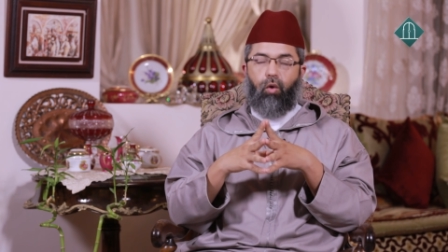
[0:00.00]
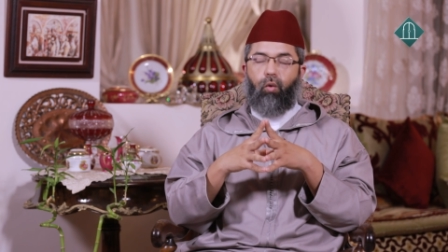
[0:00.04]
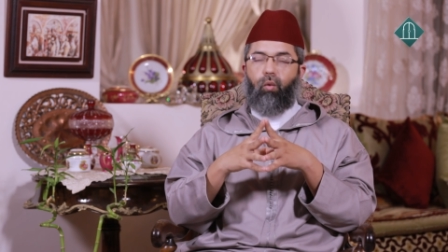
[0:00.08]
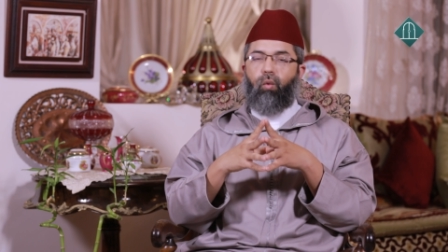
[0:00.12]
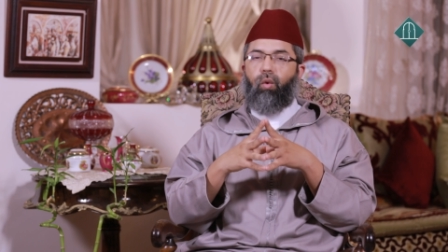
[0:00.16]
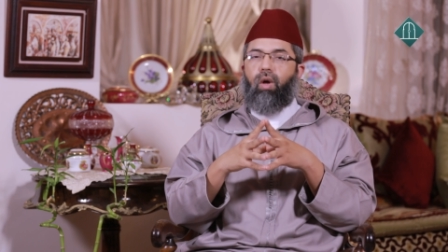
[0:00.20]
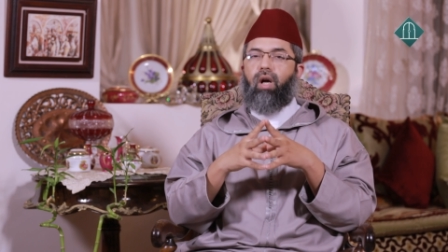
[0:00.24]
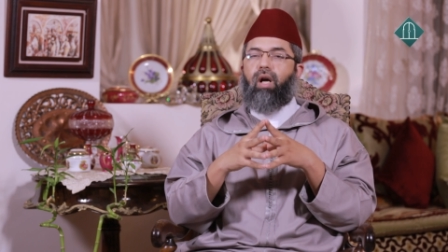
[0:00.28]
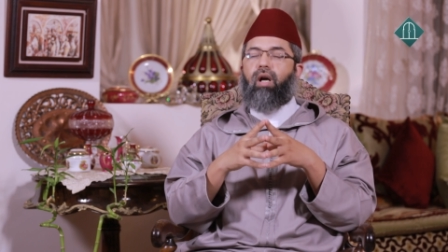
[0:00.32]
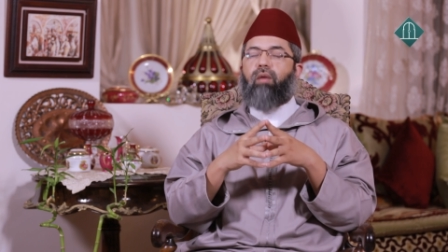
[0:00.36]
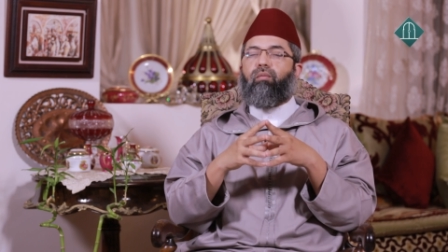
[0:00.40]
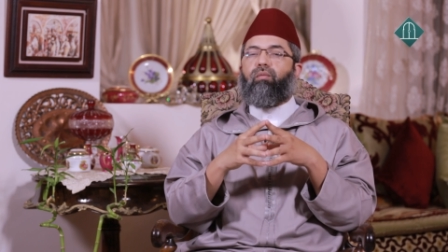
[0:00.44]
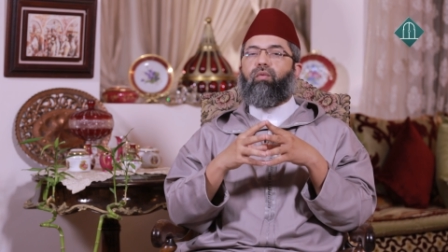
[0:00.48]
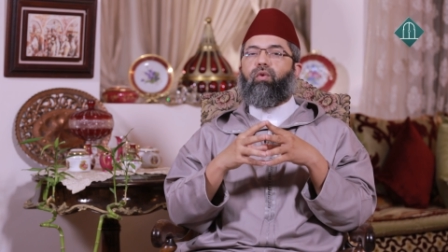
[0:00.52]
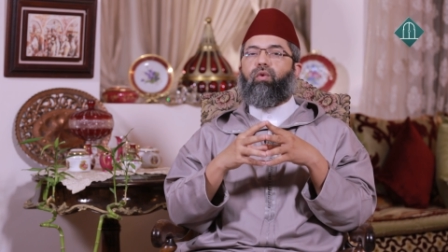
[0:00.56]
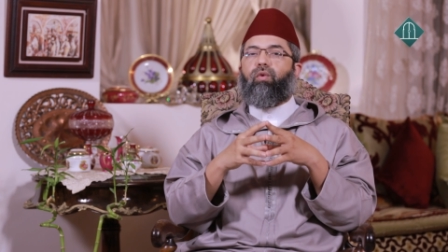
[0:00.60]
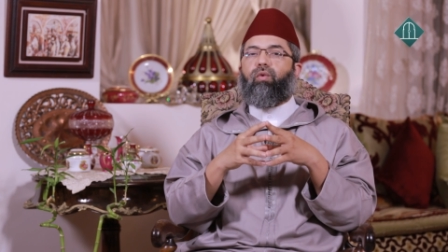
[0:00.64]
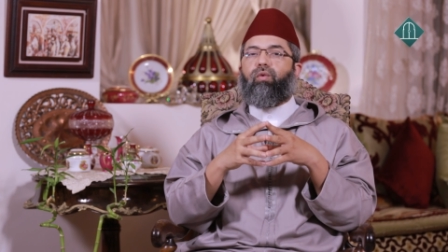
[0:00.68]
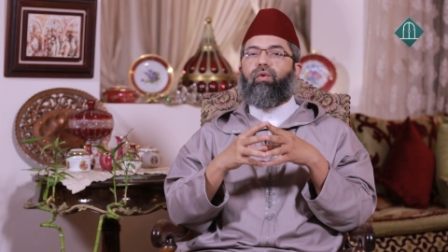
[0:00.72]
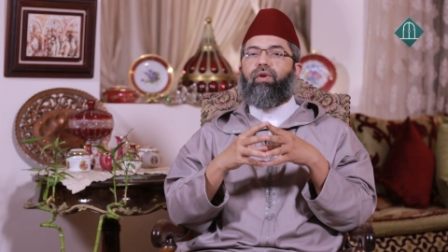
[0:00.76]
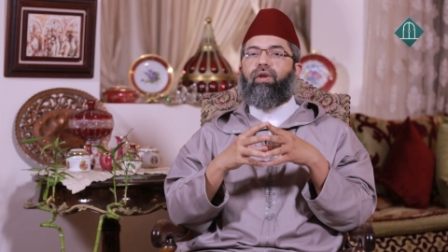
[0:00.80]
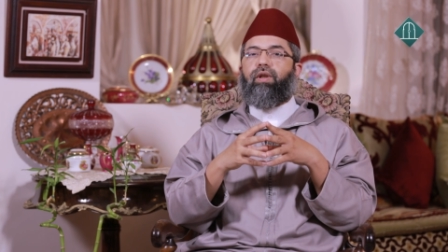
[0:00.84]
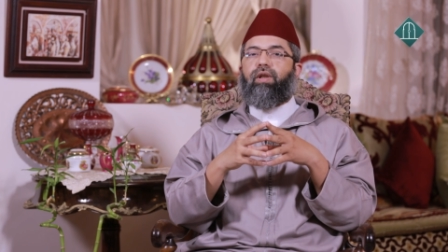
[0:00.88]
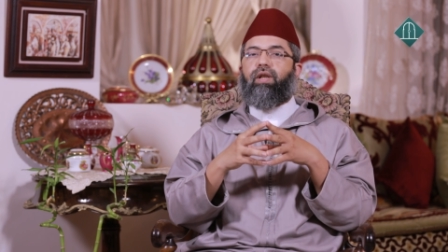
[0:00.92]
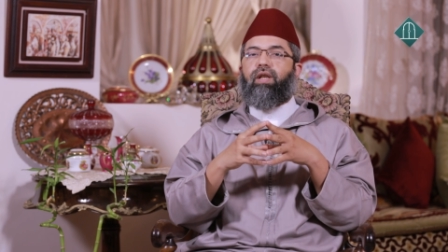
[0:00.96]
وامر
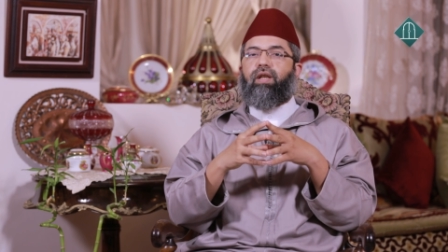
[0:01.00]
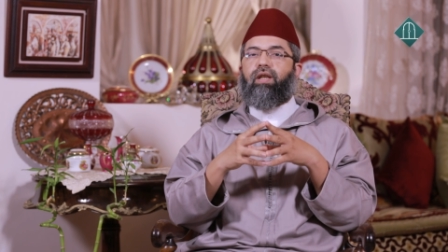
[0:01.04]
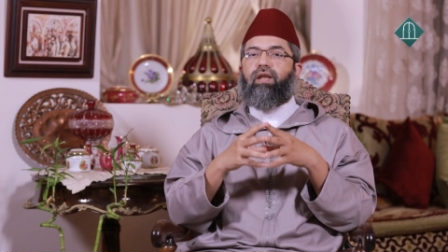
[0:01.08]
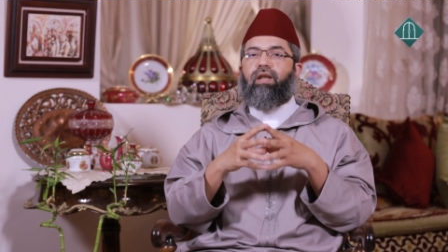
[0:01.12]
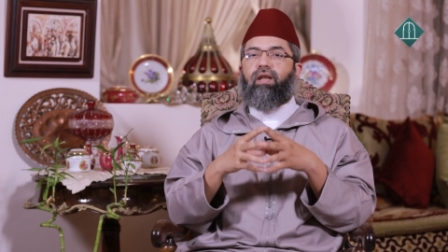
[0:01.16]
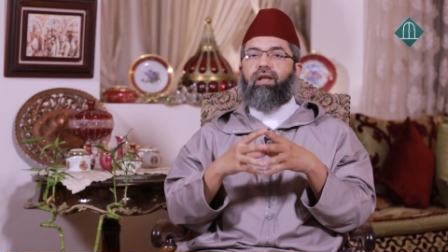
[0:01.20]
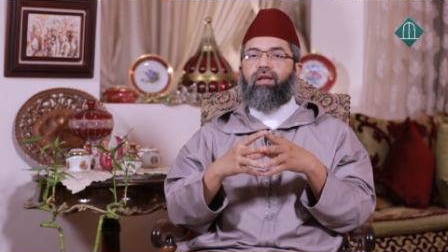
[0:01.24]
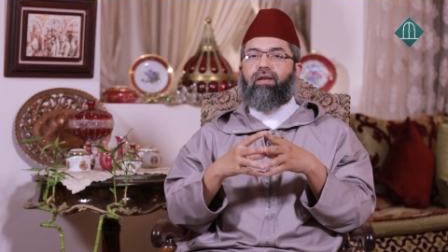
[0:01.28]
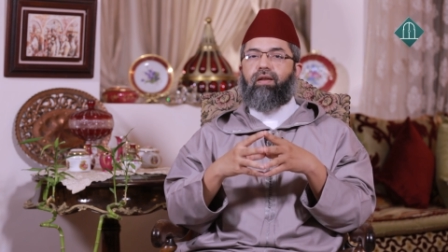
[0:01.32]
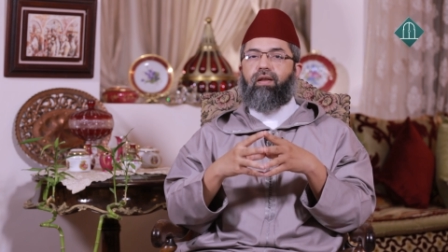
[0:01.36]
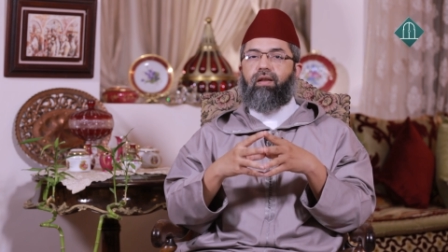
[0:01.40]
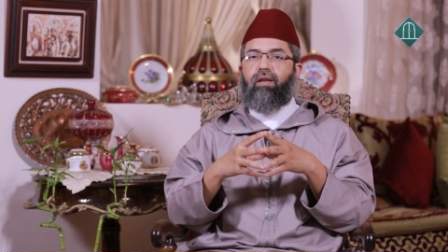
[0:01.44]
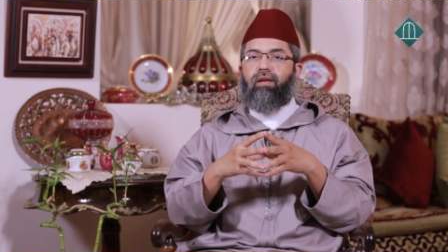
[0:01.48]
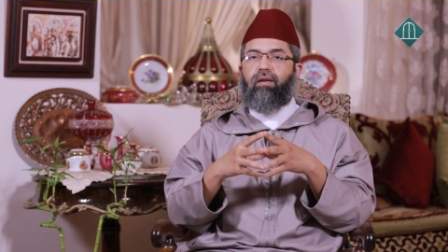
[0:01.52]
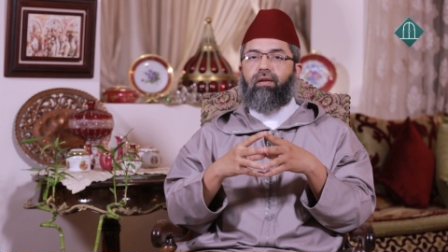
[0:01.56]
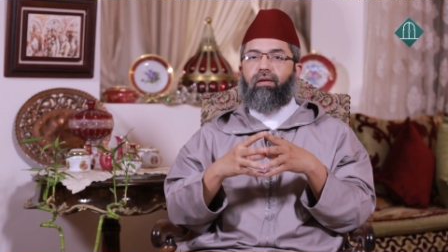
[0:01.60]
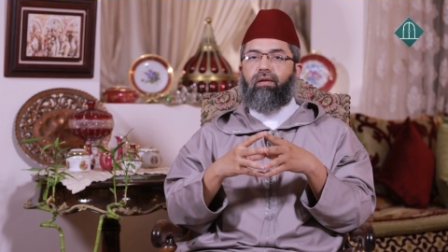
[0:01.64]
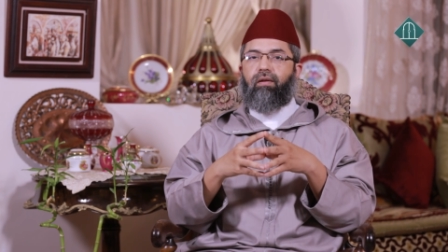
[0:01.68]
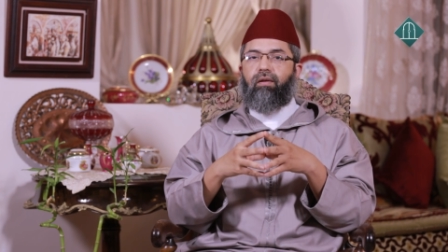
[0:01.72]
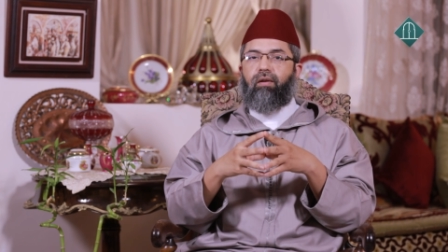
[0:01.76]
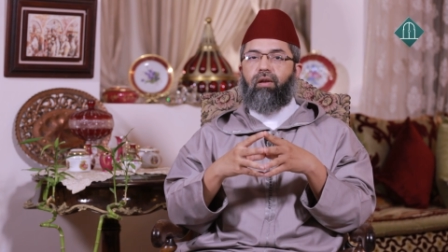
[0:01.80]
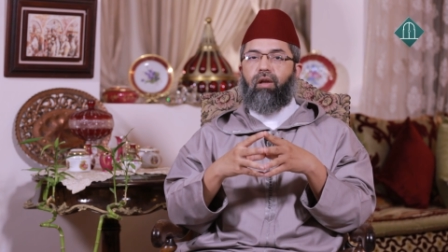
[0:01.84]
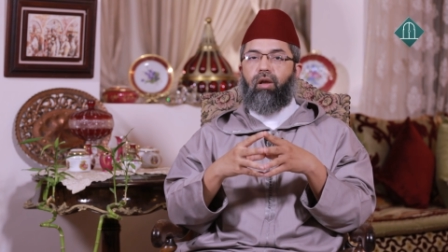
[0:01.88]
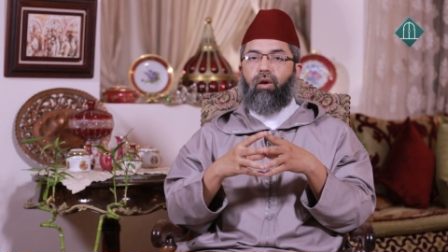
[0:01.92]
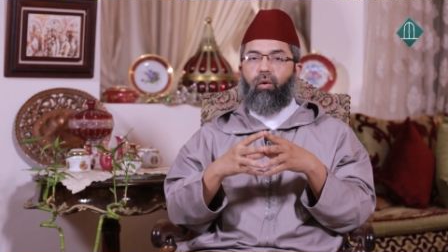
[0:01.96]
النيه
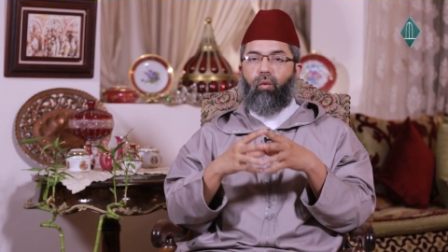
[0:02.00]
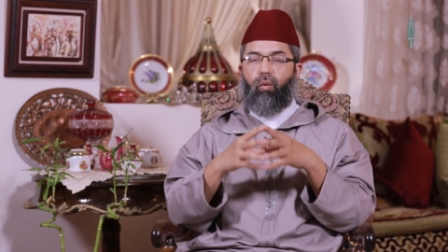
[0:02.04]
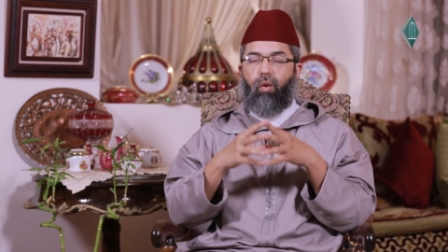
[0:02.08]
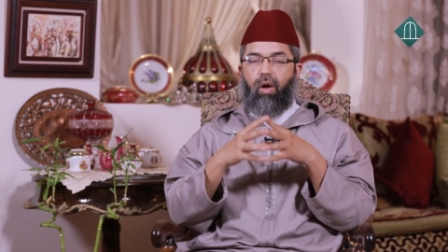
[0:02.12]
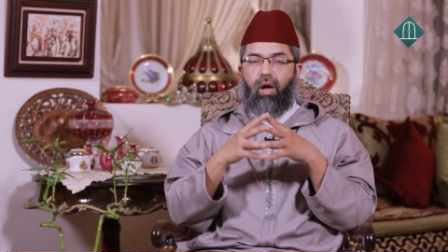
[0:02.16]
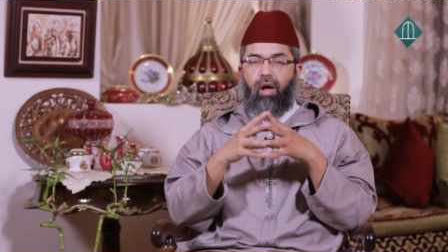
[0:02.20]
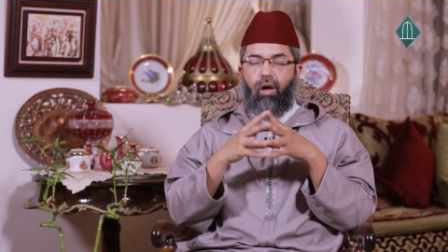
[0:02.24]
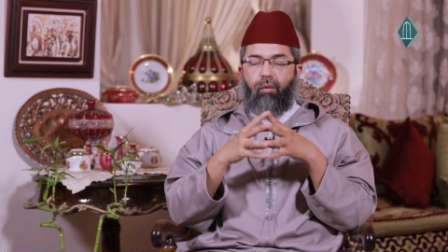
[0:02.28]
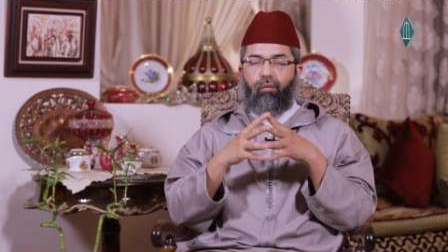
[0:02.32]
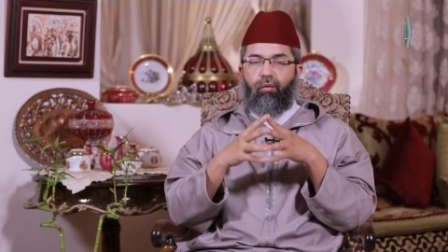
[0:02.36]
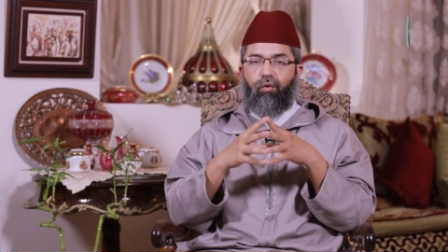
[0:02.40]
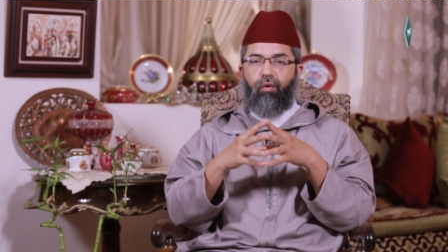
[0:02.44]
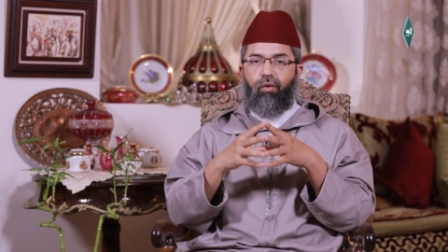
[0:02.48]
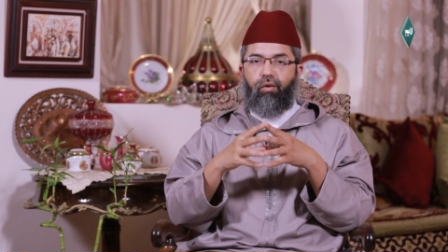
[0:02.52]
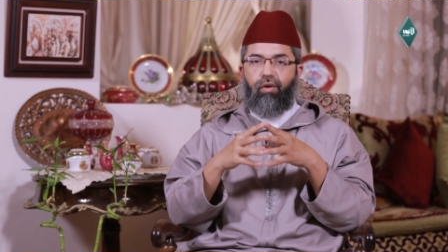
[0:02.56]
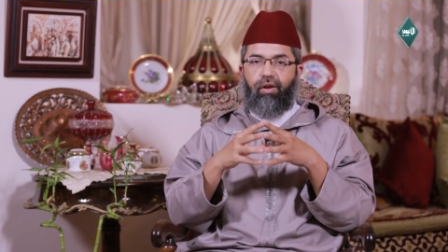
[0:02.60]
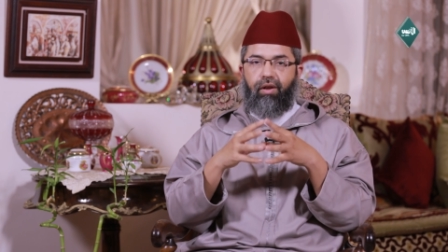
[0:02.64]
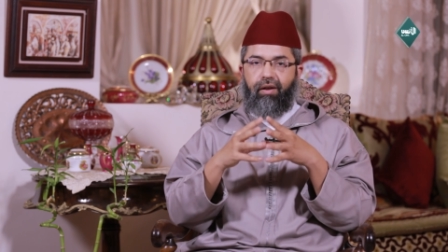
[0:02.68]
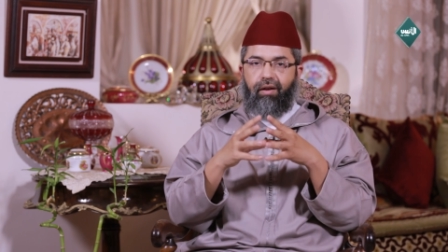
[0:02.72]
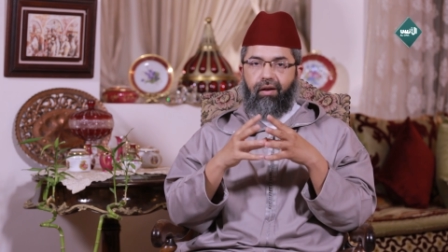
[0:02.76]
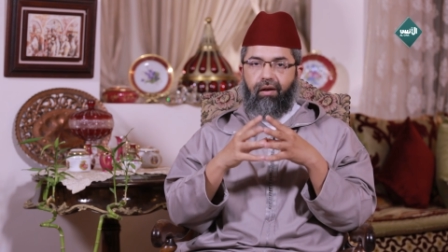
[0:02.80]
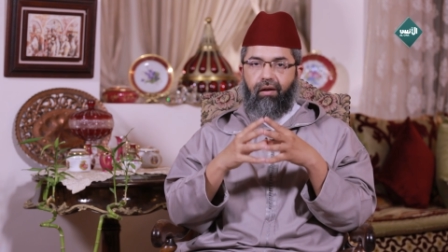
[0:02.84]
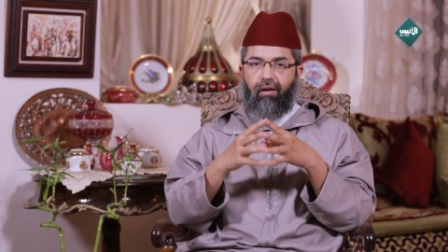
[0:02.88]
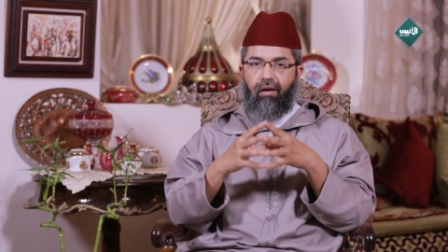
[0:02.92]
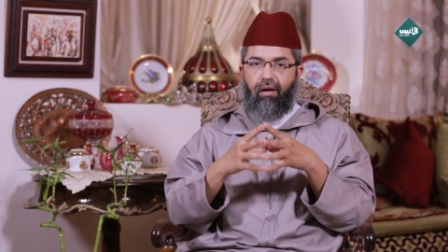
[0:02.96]
وامر
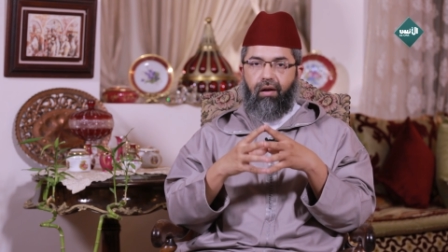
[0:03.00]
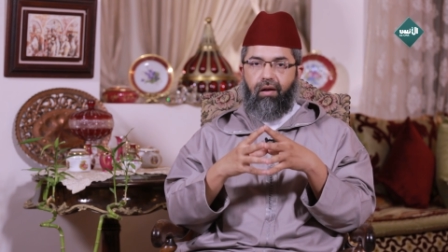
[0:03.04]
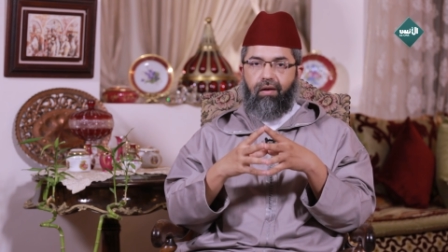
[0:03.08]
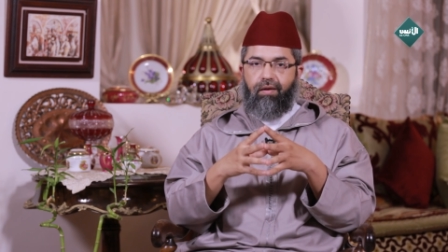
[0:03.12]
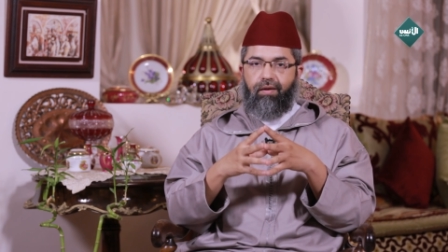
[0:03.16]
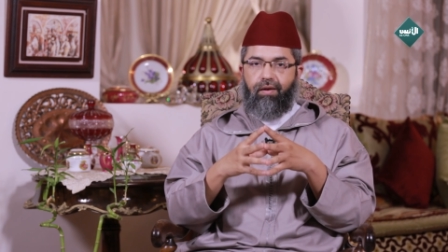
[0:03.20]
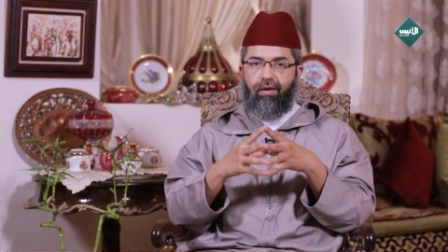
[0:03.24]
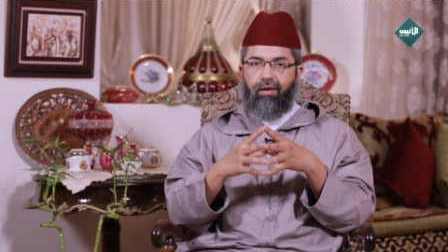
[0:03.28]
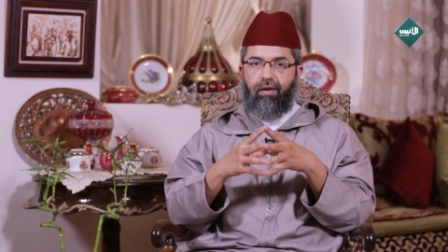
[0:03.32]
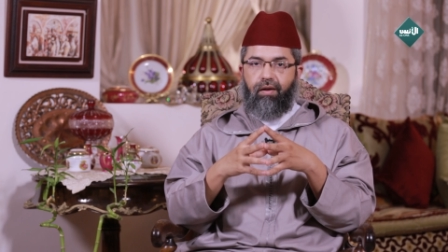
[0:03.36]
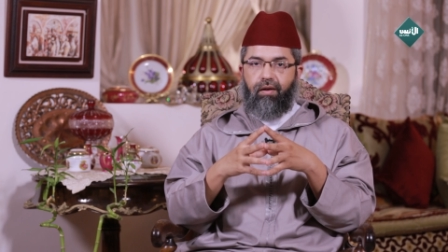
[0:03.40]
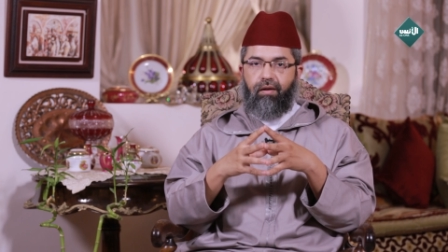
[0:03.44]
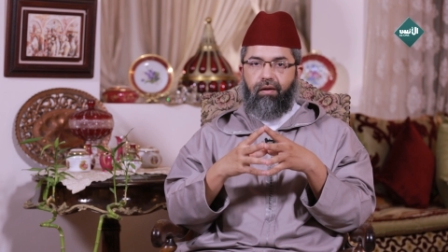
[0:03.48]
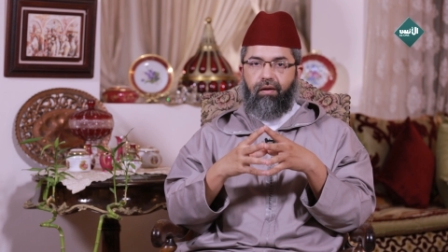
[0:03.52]
الاخلاص